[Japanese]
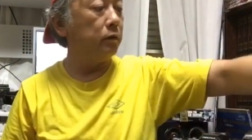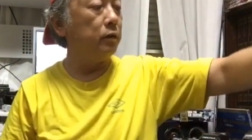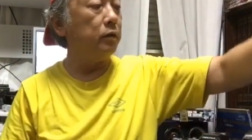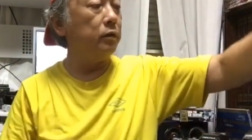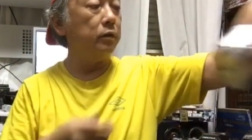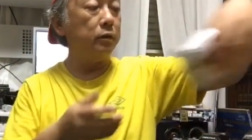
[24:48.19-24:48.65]

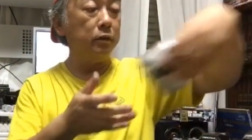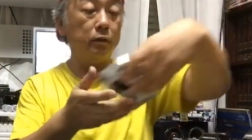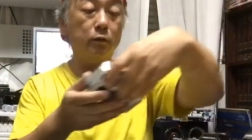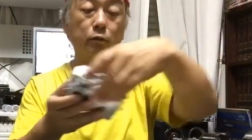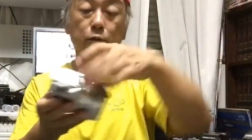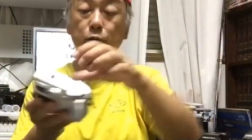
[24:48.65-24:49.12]

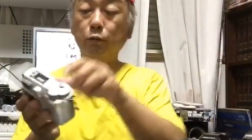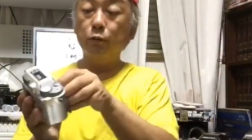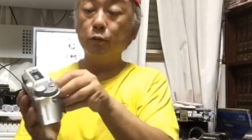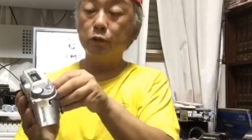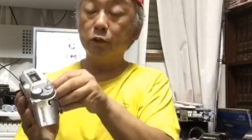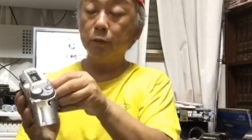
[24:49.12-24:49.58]
で、この
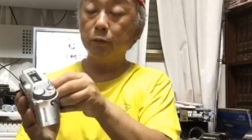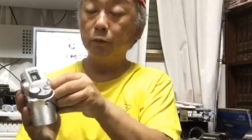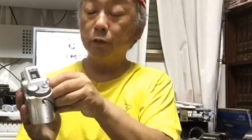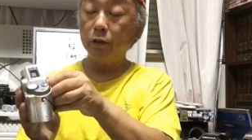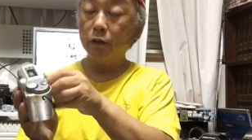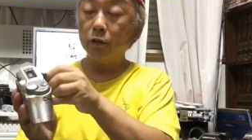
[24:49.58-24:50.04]
東芝
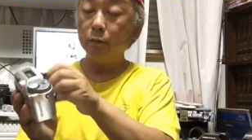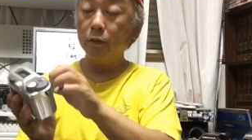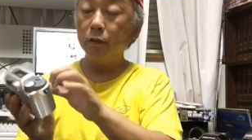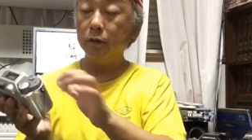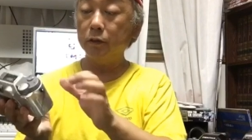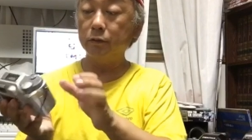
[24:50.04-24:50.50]
の200
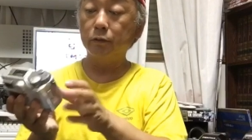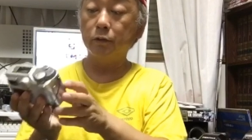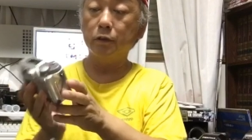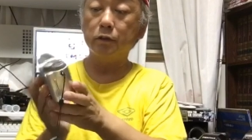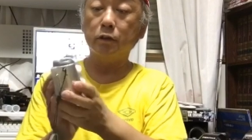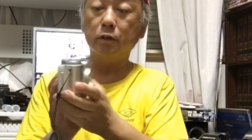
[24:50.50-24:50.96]
万画素
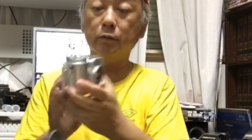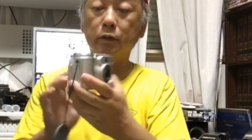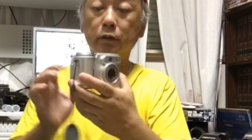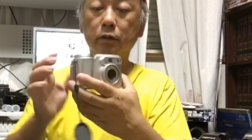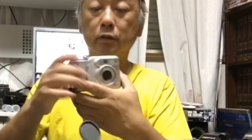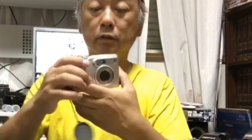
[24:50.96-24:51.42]
のデジ画
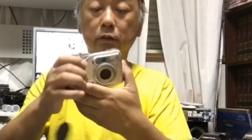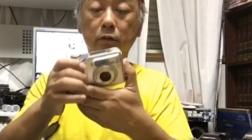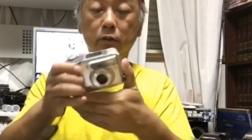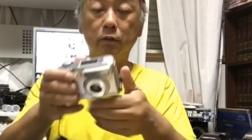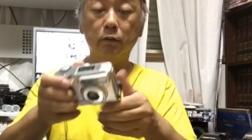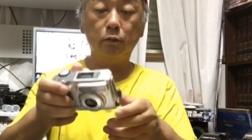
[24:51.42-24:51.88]
面。
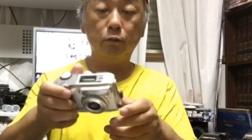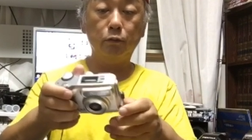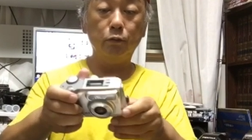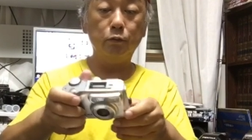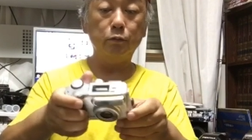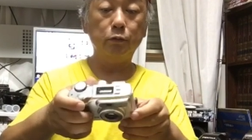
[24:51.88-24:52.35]

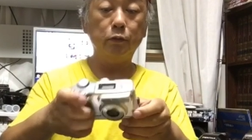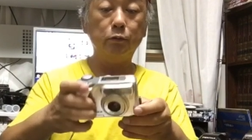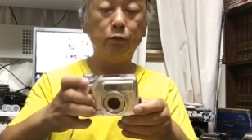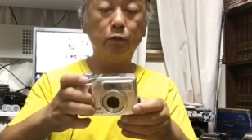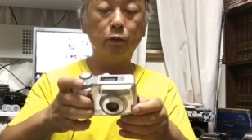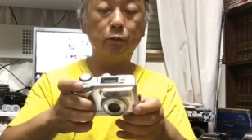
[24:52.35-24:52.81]
こいつも
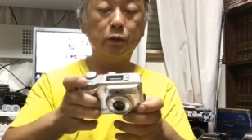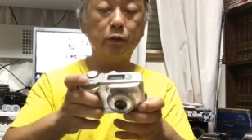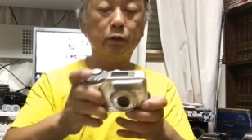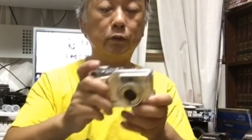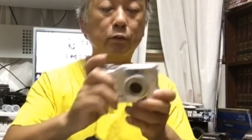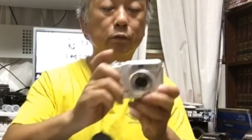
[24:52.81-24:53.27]
ね、動きま
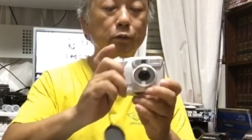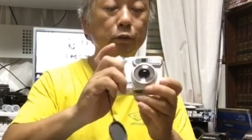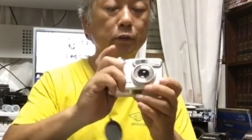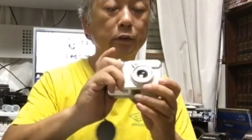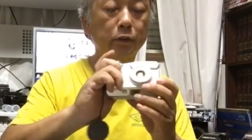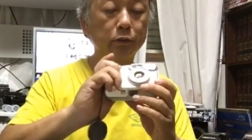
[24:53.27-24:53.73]
した。こ
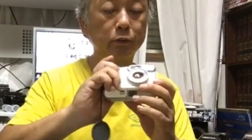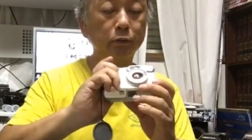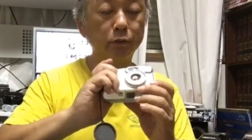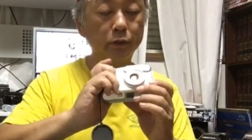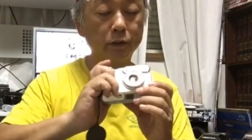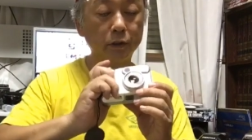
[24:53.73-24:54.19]
れね、そ
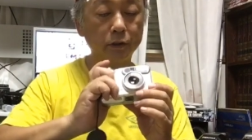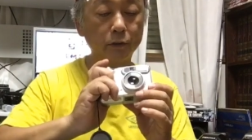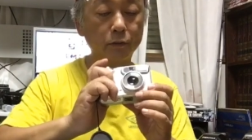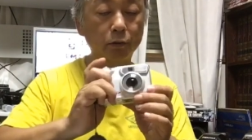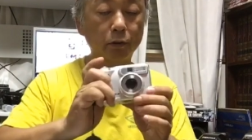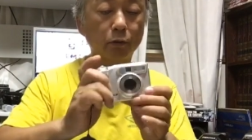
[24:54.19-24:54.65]
のうち写
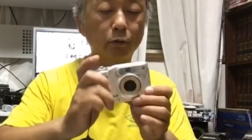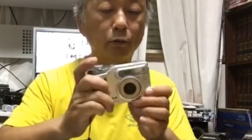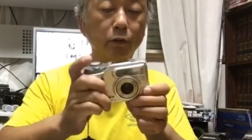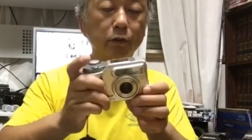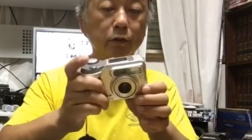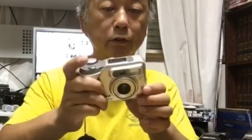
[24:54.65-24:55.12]
真撮って動
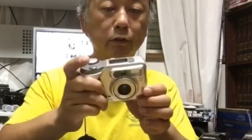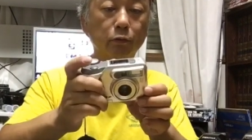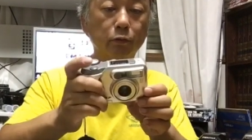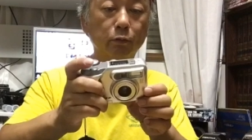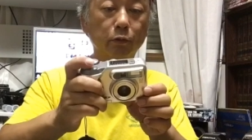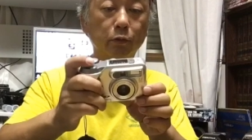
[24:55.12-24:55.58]
画に上げる
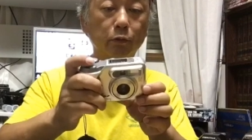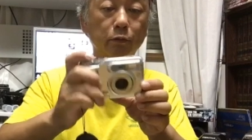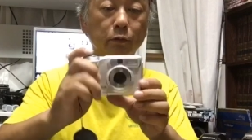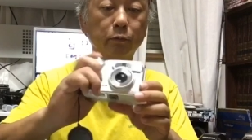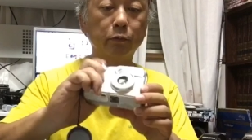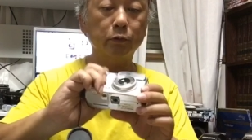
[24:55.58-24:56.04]
と思うんで
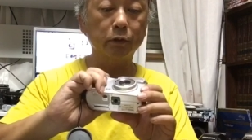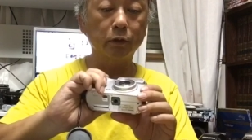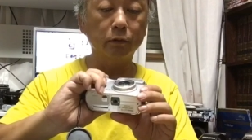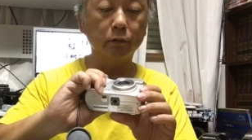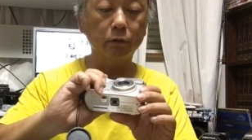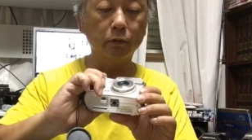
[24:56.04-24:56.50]
す
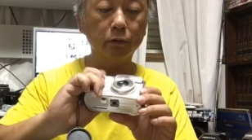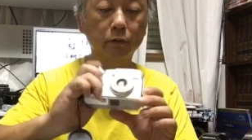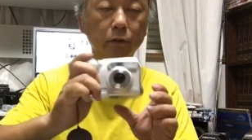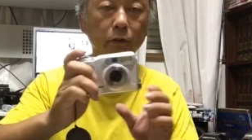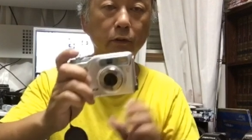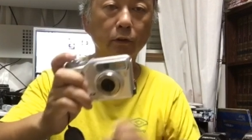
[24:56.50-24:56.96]
けど、
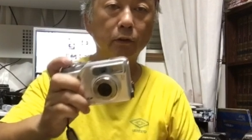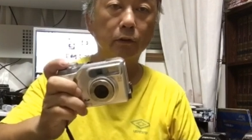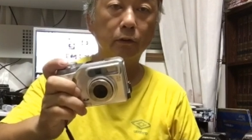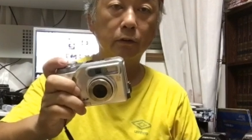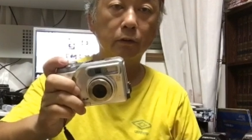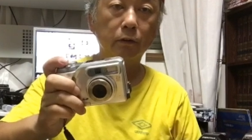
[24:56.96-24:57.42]

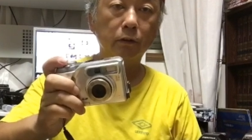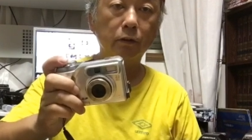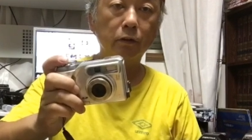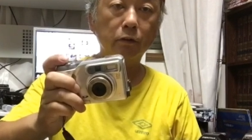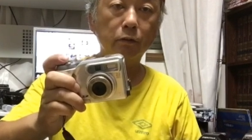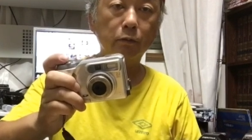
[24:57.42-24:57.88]

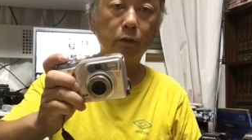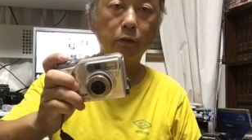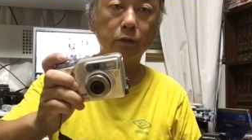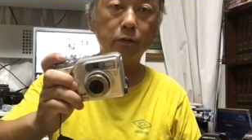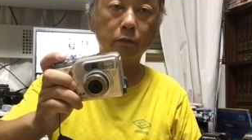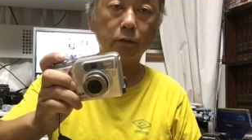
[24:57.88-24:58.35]
200万
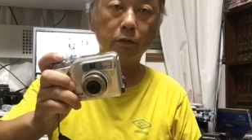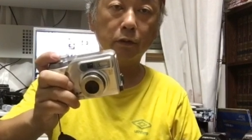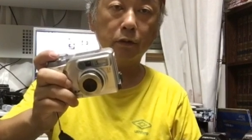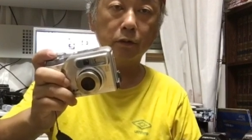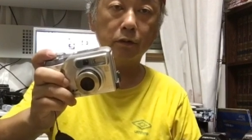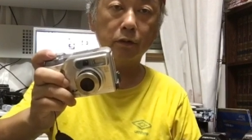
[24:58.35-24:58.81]
画素のね、
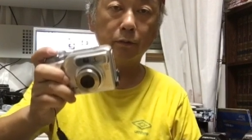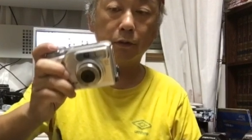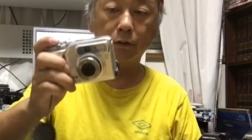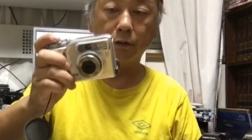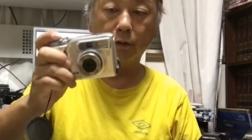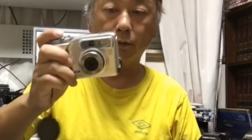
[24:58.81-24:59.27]
デジカメ
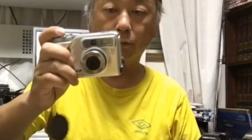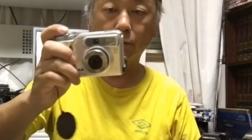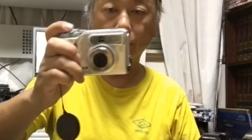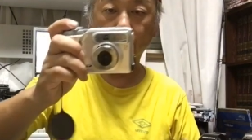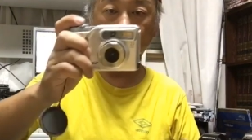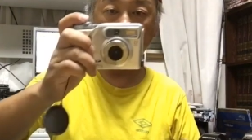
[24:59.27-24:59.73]
がね、ど
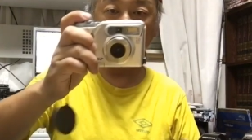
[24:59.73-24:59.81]
んな絵が